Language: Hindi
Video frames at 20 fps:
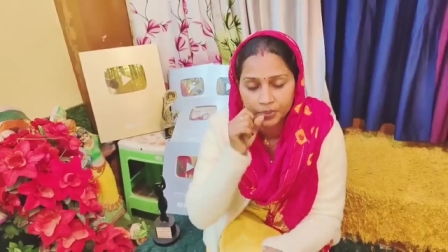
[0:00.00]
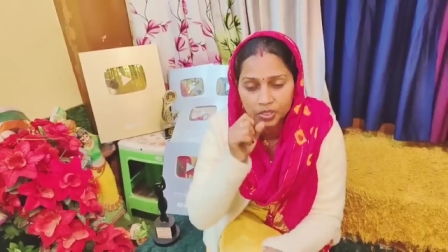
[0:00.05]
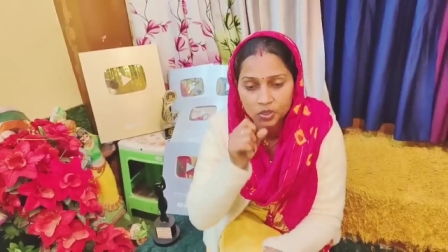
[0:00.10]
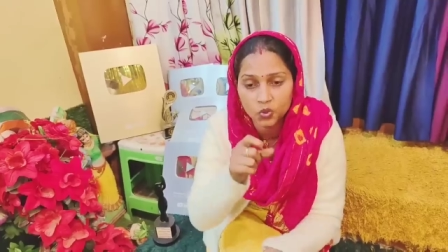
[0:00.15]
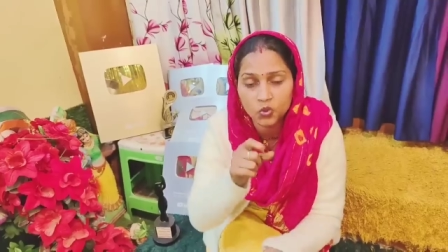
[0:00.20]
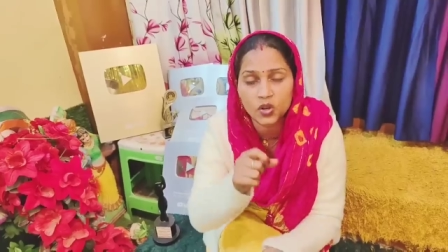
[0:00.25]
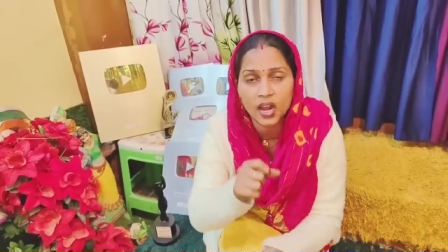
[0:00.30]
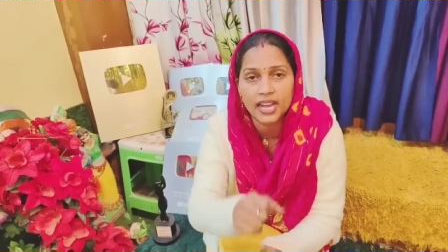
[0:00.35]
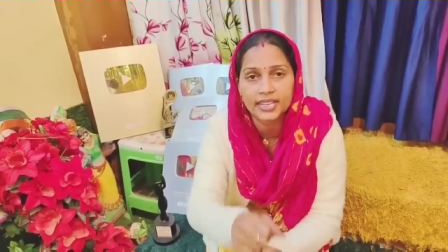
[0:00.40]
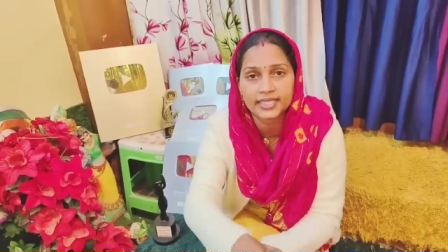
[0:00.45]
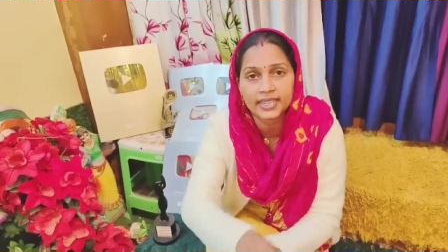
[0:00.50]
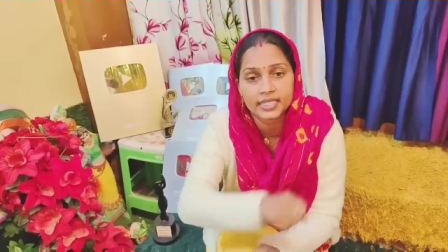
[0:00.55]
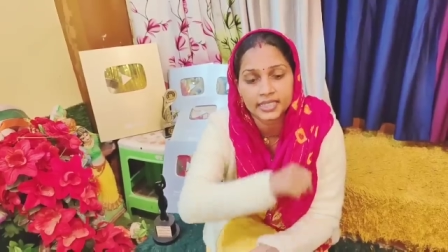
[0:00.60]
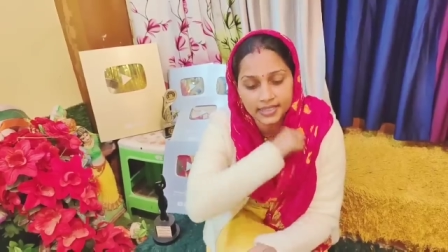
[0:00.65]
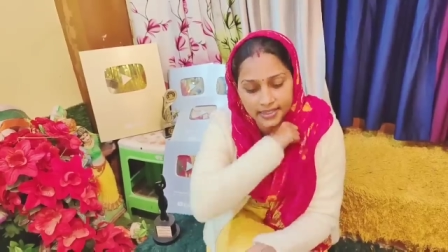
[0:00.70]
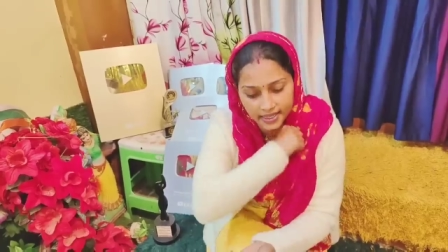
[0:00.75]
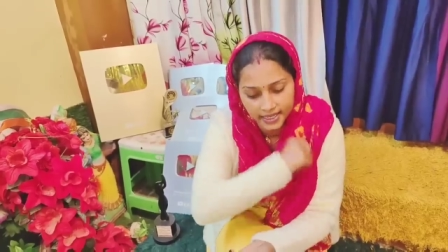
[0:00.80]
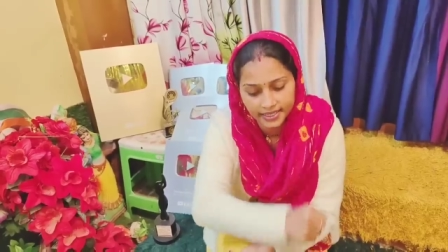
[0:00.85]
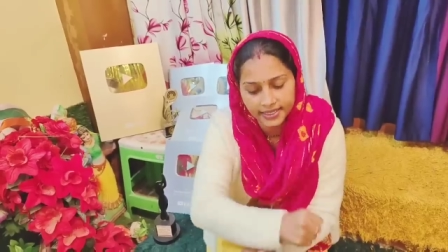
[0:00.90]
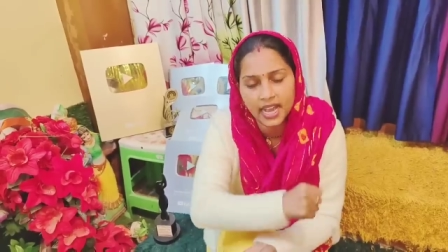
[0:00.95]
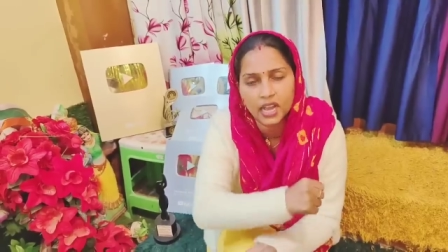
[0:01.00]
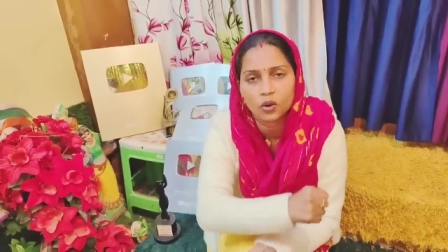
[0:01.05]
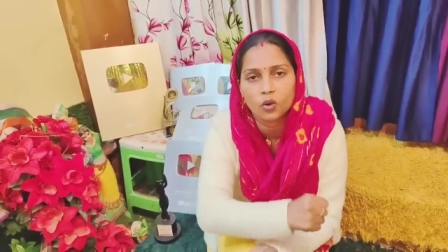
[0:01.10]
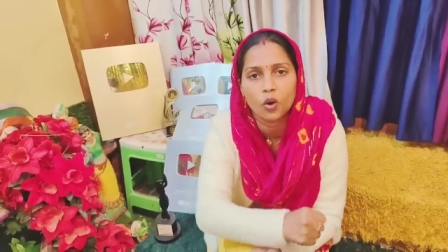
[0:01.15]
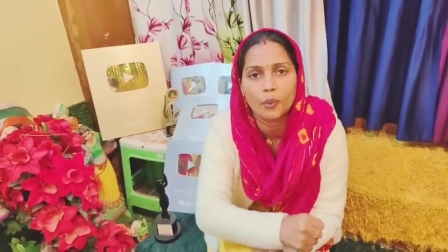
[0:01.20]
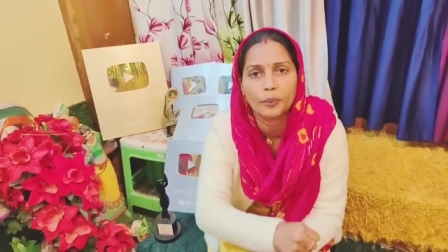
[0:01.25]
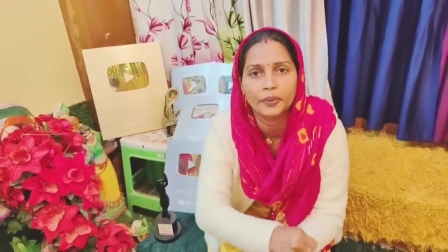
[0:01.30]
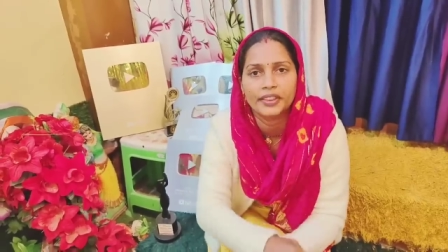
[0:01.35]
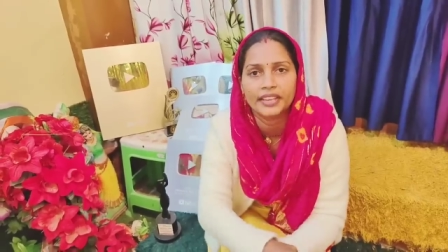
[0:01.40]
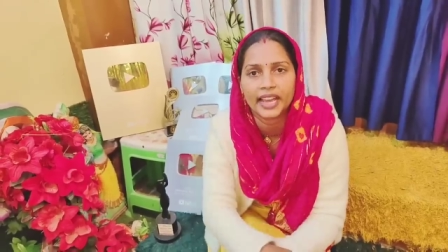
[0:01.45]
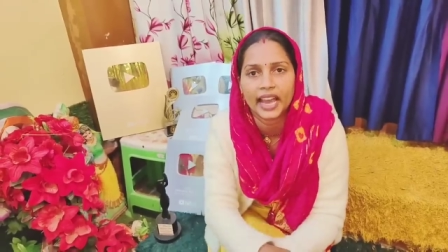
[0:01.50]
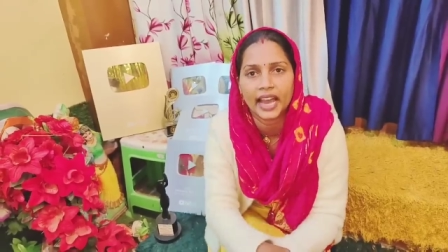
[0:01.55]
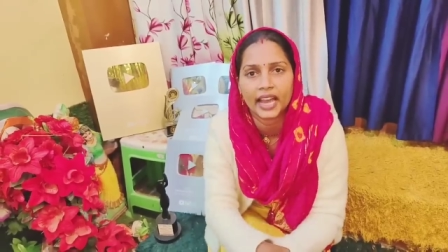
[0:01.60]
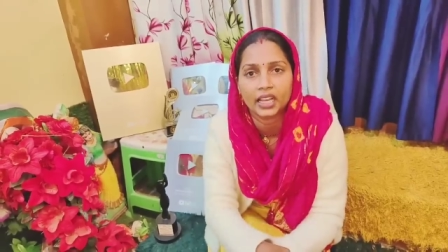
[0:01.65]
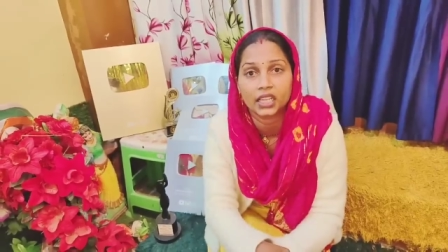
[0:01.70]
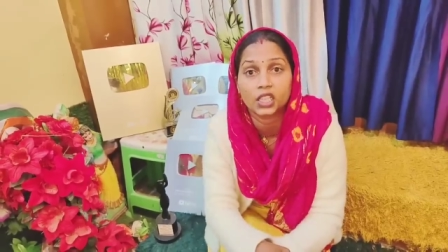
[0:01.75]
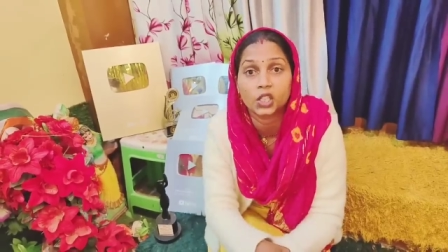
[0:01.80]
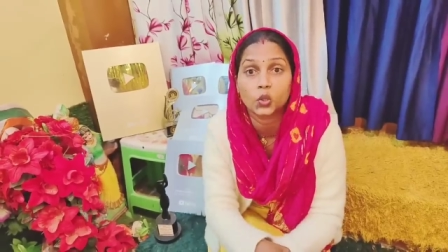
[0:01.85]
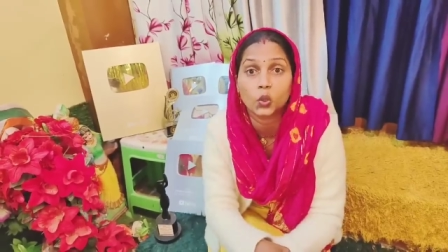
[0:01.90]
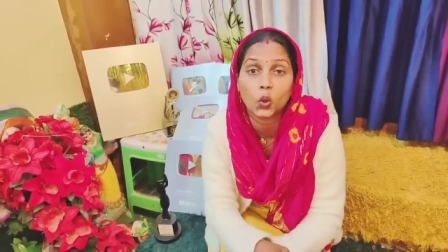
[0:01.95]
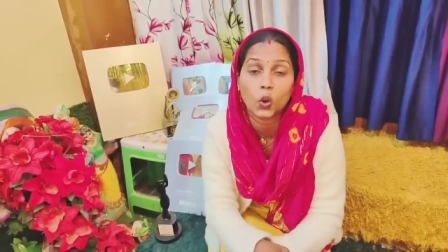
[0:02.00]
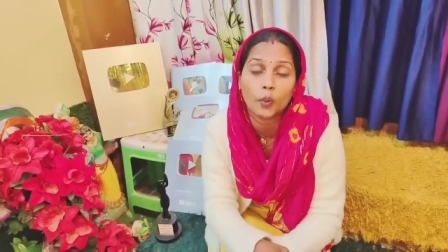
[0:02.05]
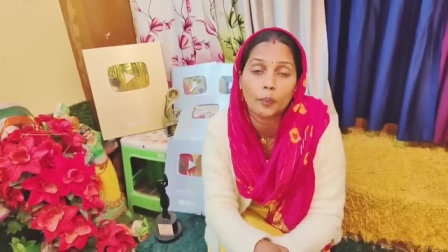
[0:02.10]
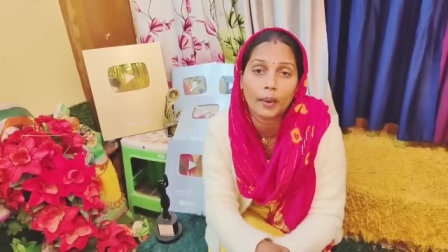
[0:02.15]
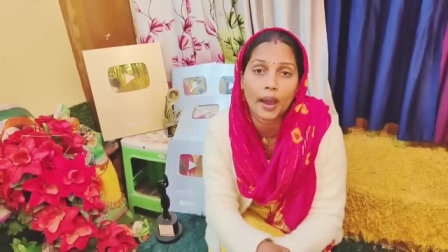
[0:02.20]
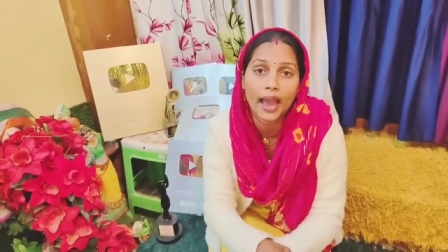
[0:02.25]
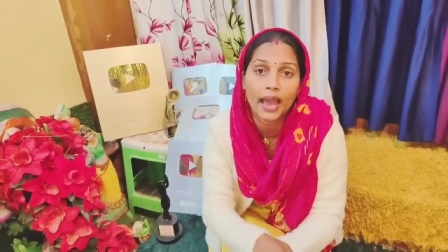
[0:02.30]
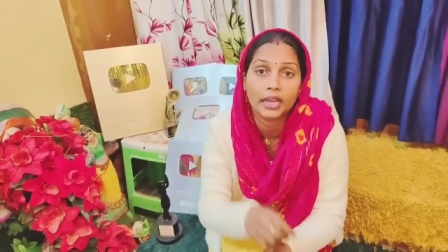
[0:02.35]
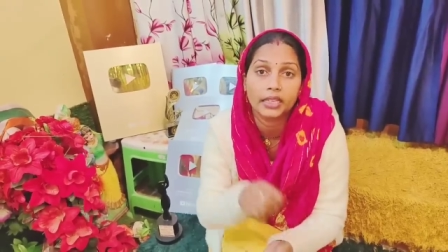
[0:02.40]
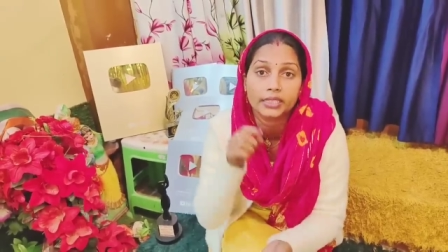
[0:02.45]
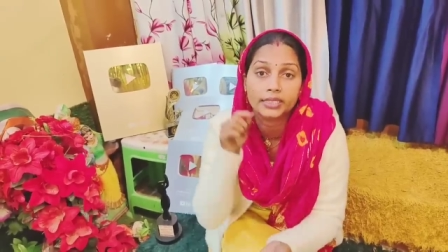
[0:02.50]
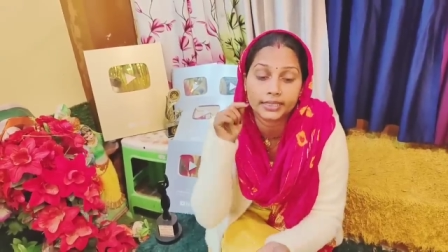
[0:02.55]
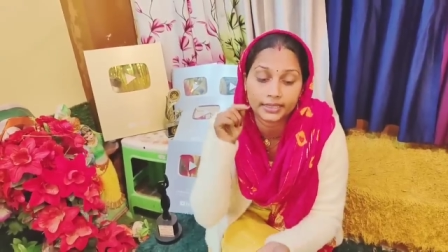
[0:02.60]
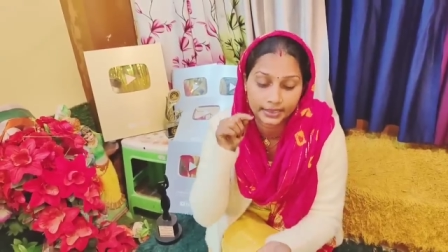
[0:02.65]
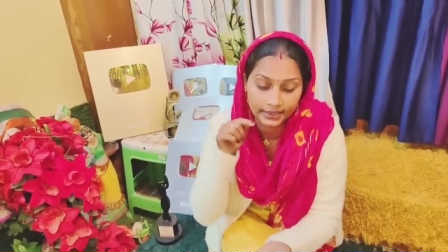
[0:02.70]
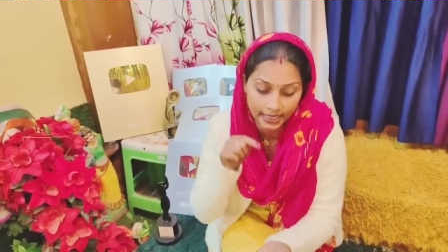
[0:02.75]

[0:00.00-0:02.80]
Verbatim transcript: विष्णु राज ने सरिया घोप दिया है क्यों घोपा है